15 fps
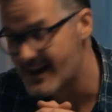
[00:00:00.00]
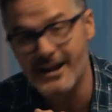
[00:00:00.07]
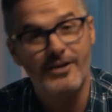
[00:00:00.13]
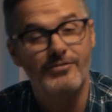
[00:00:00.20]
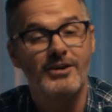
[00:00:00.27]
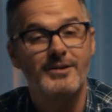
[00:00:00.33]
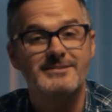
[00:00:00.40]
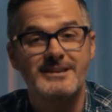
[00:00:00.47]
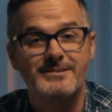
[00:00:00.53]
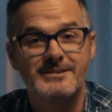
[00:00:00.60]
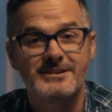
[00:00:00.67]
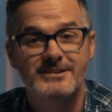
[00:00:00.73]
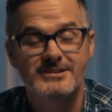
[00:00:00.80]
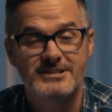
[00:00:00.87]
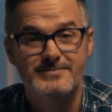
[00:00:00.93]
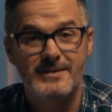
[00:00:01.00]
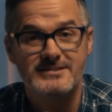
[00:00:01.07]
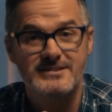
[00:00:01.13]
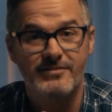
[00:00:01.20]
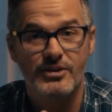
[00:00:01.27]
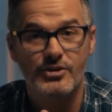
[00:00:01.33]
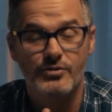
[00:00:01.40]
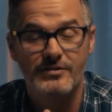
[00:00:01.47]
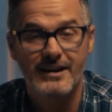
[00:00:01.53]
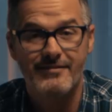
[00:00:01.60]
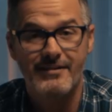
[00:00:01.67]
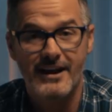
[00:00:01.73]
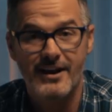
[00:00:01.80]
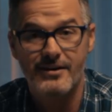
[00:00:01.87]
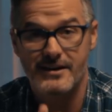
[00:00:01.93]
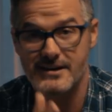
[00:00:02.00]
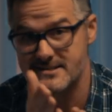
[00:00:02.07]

Alors voilà mes amis, j'espère que vous avez retrouvé de la valeur.